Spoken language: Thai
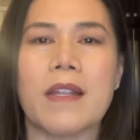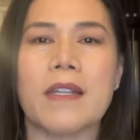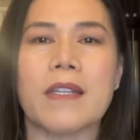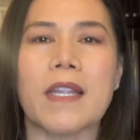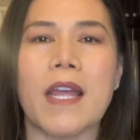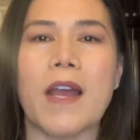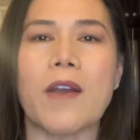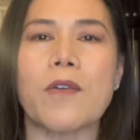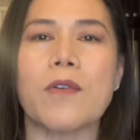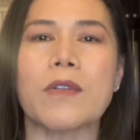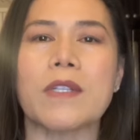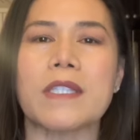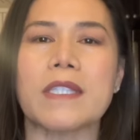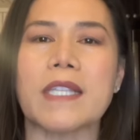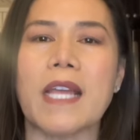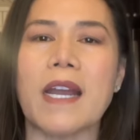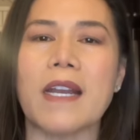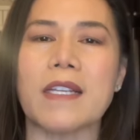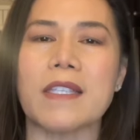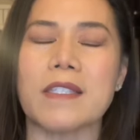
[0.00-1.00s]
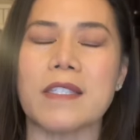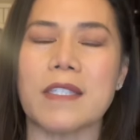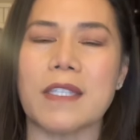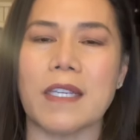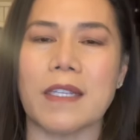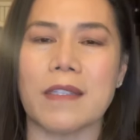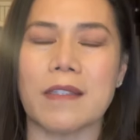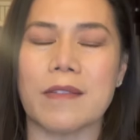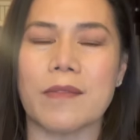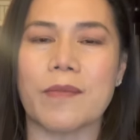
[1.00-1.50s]
ถ้าคุณตั้งจิ
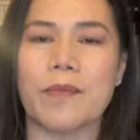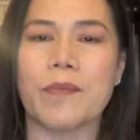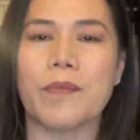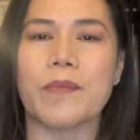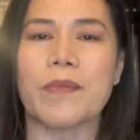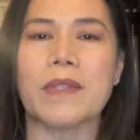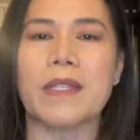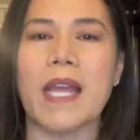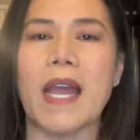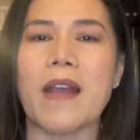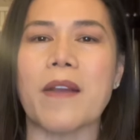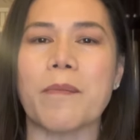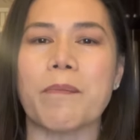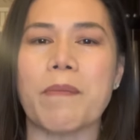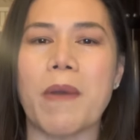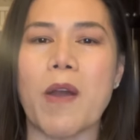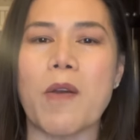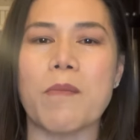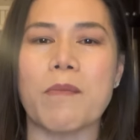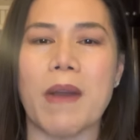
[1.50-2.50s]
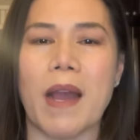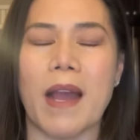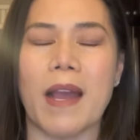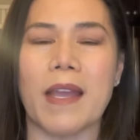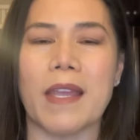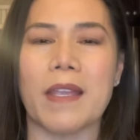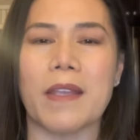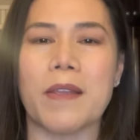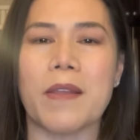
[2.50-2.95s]
ตเป้าหมาย